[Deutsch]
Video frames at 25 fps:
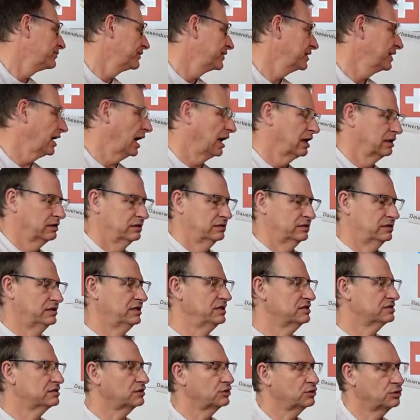Ja,
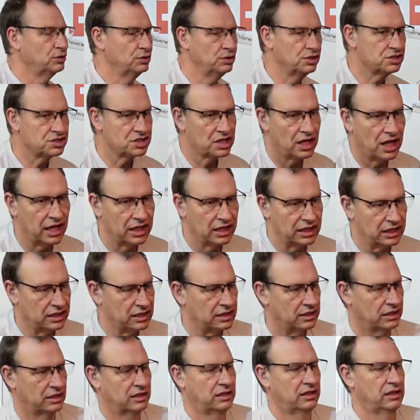dieser Kühlschrank,
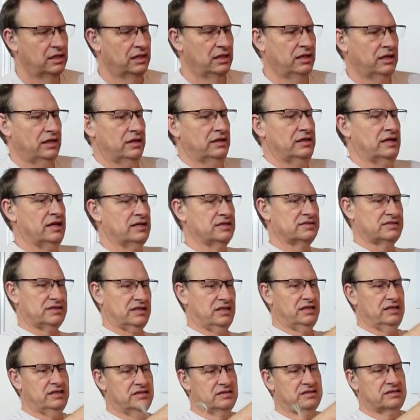das
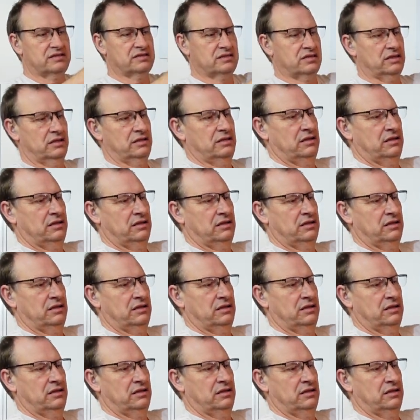ist